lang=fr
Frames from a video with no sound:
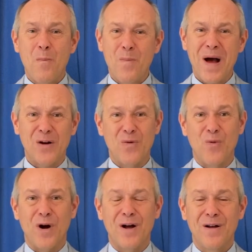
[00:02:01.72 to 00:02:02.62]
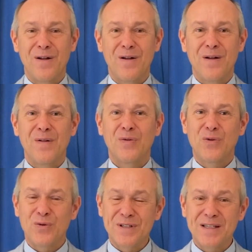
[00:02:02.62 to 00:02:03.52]
parle-moi,
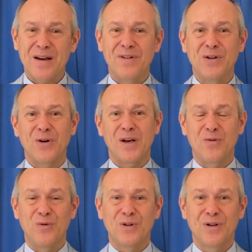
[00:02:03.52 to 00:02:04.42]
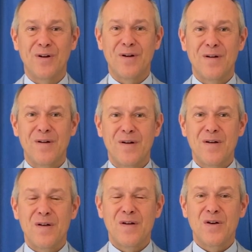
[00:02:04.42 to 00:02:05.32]
ton serviteur écoute.
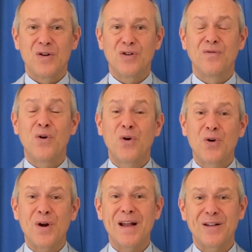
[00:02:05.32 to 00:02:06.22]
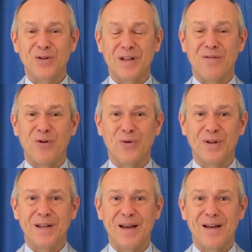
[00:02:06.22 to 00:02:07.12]
Je veux connaître ta
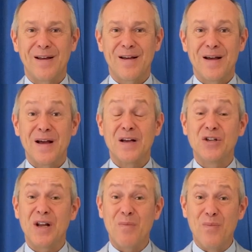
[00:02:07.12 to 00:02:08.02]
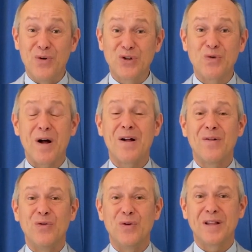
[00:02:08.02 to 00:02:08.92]
volonté. J'ai besoin
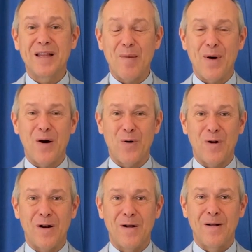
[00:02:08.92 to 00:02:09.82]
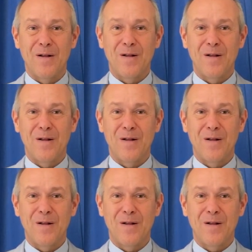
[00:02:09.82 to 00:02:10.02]
de ta parole.